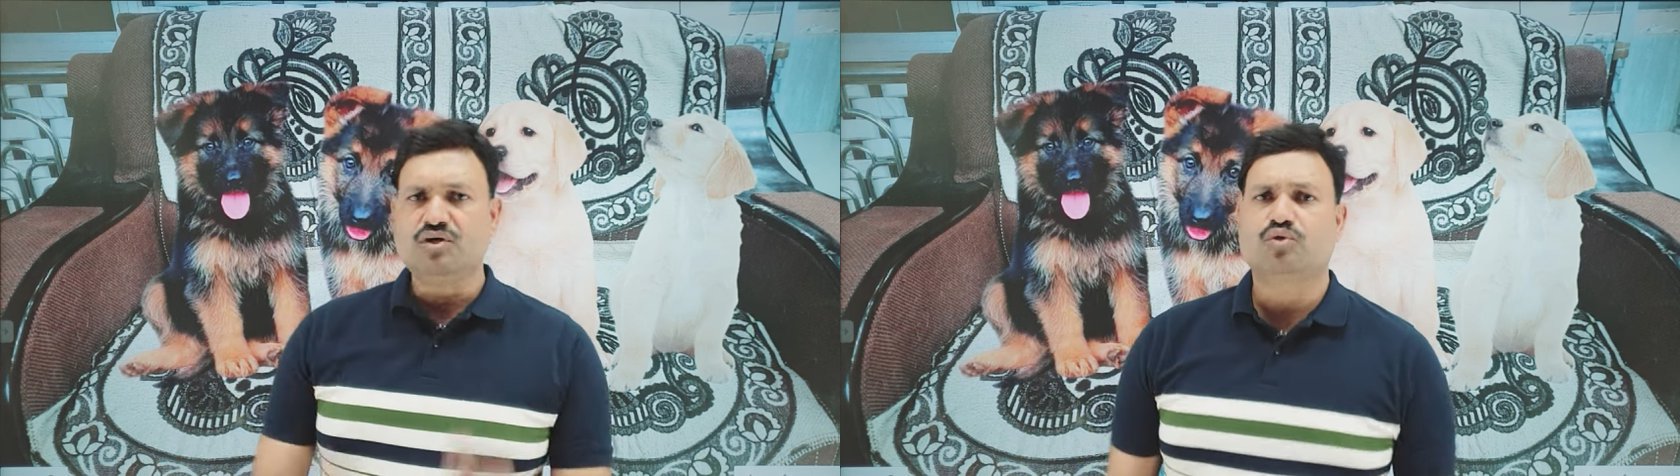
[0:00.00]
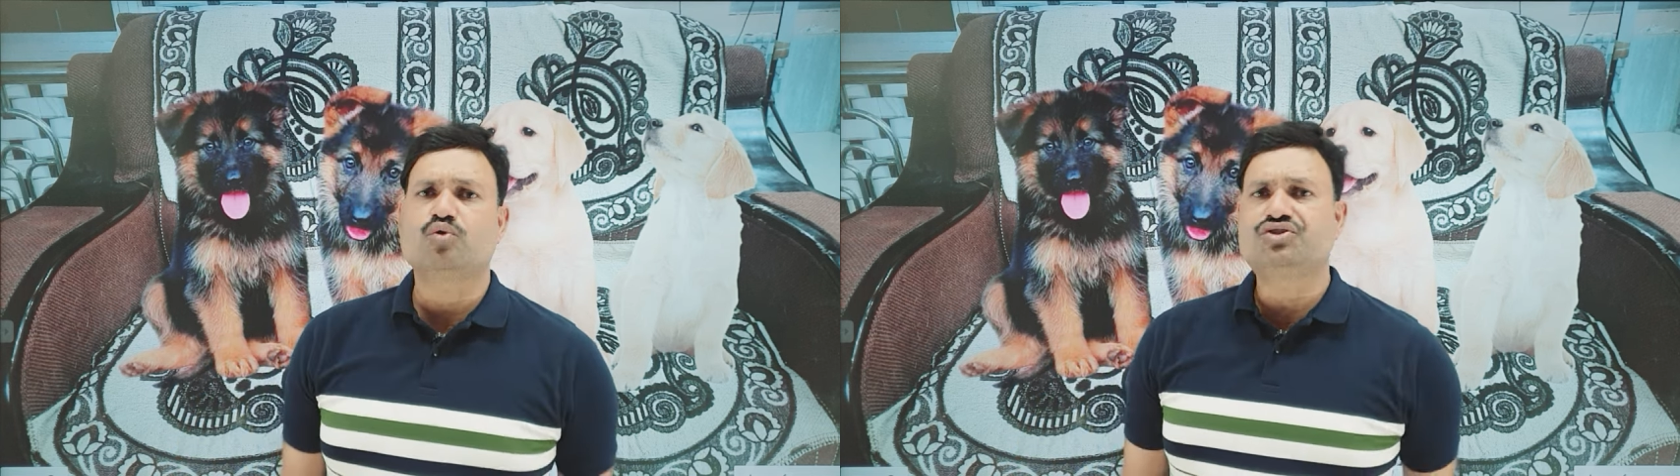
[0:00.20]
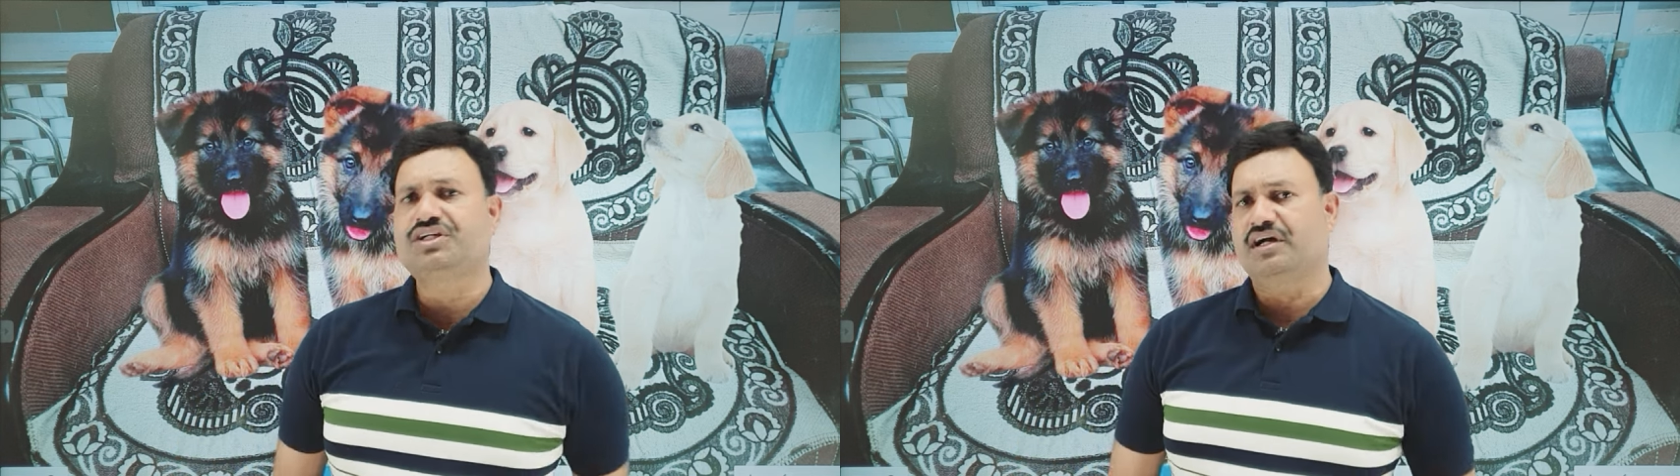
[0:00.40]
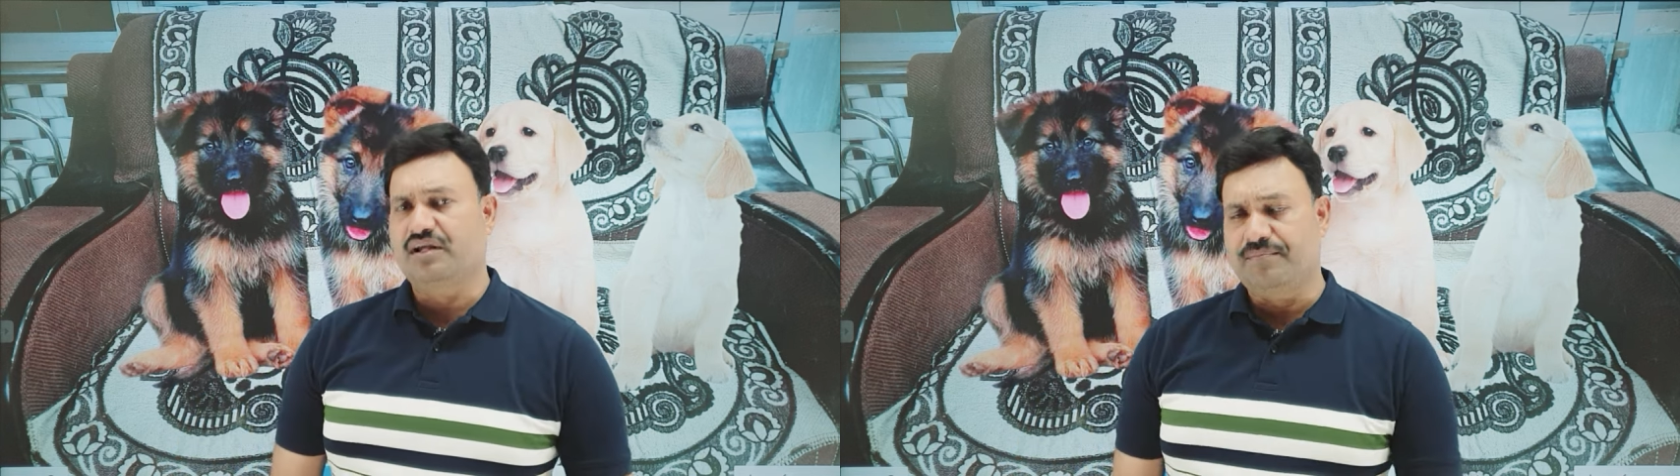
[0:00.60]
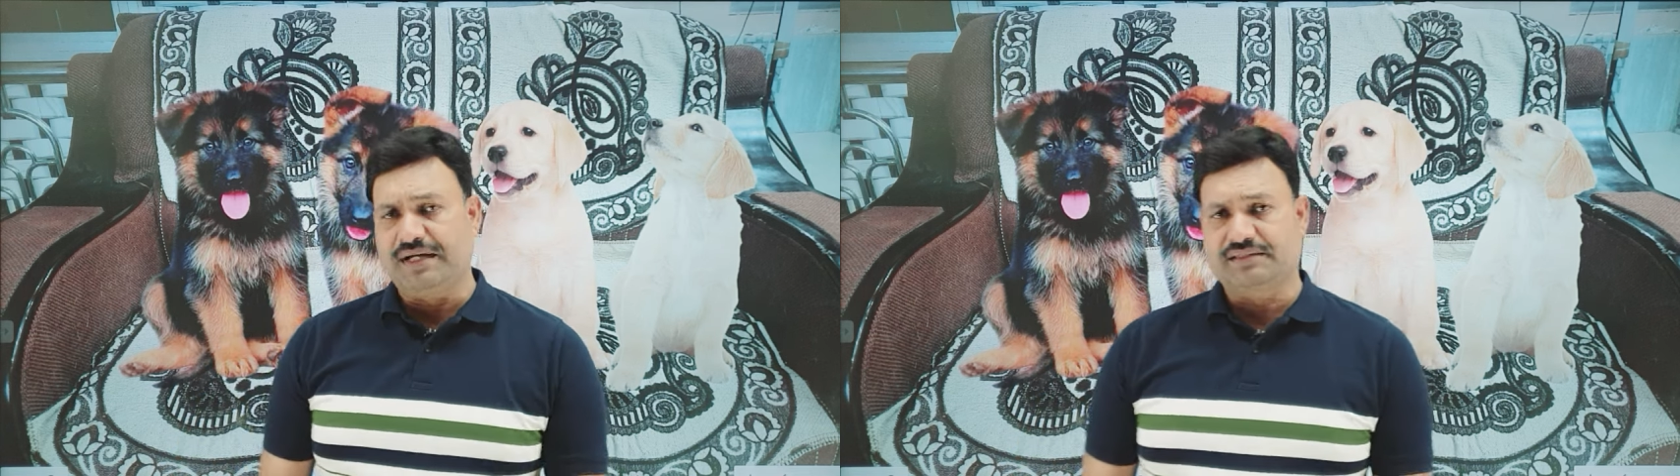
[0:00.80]
रोज़ की अगर
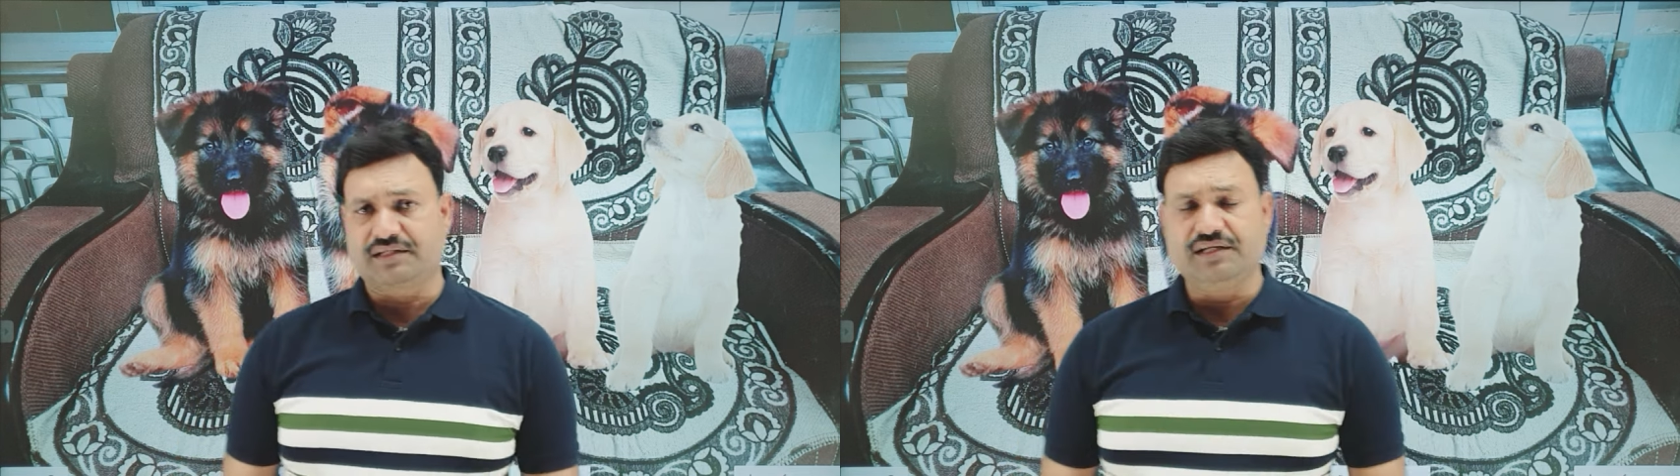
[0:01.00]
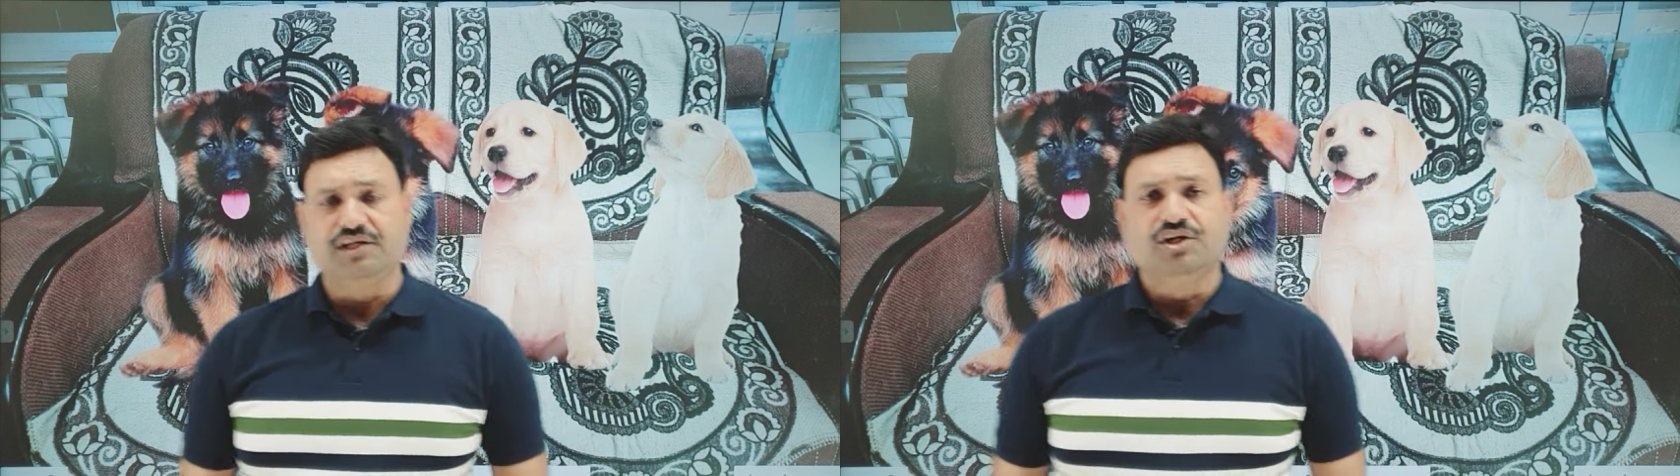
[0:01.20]
हम बात करें